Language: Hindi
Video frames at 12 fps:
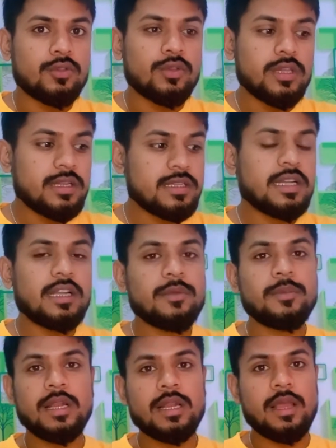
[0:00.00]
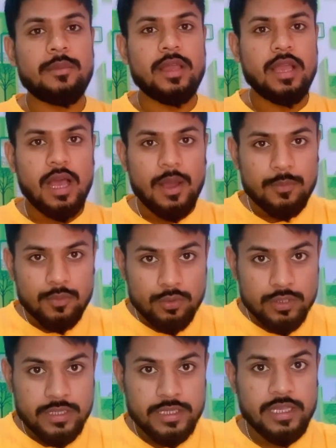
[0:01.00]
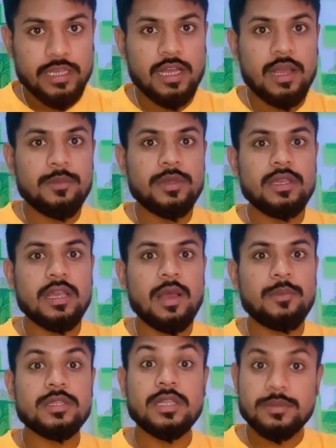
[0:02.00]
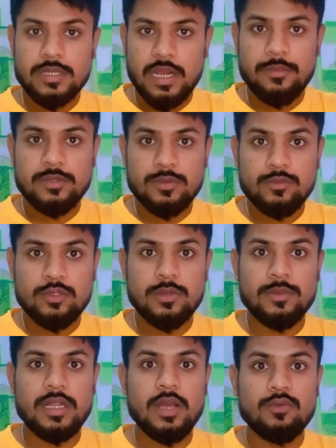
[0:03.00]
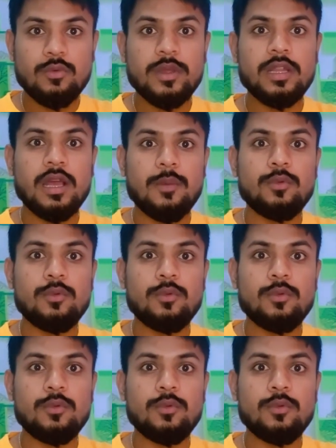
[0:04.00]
क्योंकि रिजल्ट मिल रहा है भाई आप लोगों ने देखा भी यहाँ पे सब्सक्राइबर्स भी मुझे मिला वो मैंने